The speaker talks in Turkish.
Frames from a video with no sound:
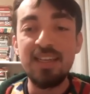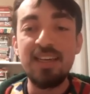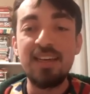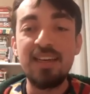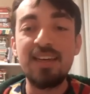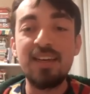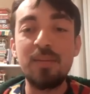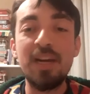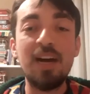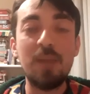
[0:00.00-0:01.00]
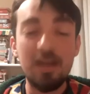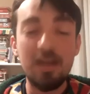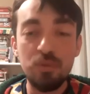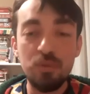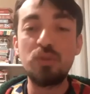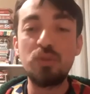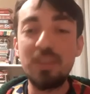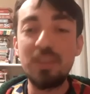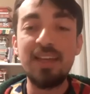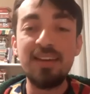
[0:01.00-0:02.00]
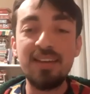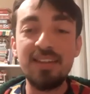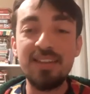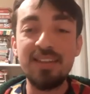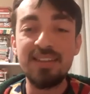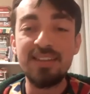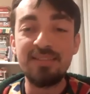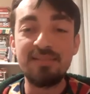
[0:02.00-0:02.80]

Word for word: e, beraber buluşup yine e,